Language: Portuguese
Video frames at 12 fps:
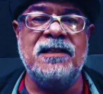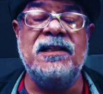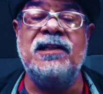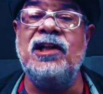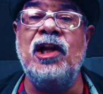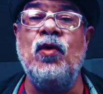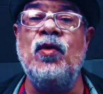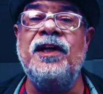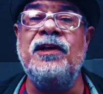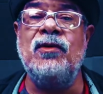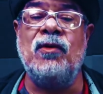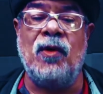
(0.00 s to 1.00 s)
se
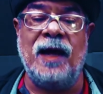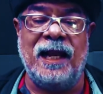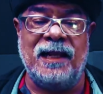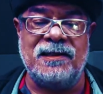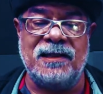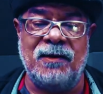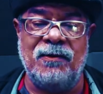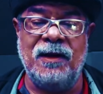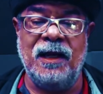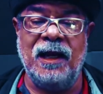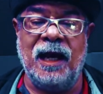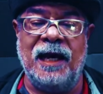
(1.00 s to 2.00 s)
diluindo com relação
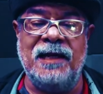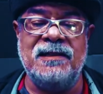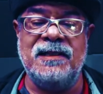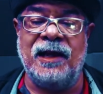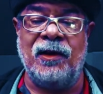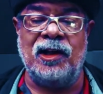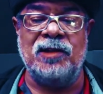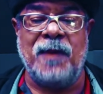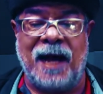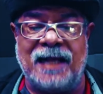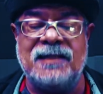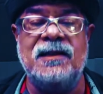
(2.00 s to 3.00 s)
a esses heróis.
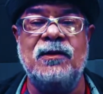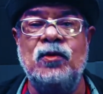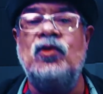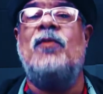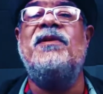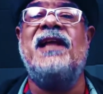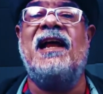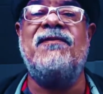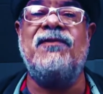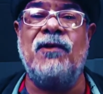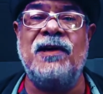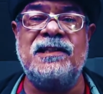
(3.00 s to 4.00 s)
Mas o nome
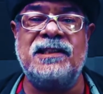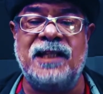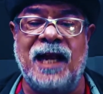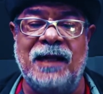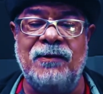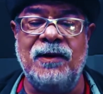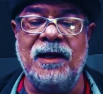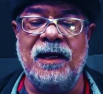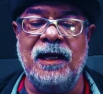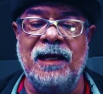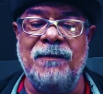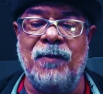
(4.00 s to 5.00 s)
dela ficou registrado,
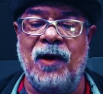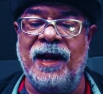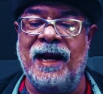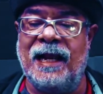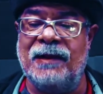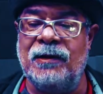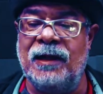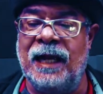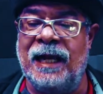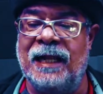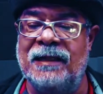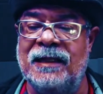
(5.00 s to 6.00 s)
embora ela,
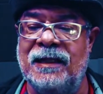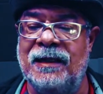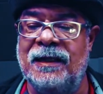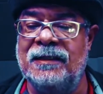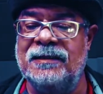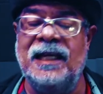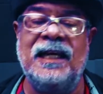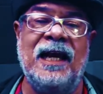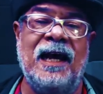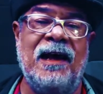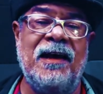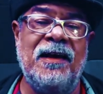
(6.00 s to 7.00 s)
ela
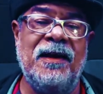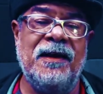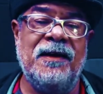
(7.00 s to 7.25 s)
tenha.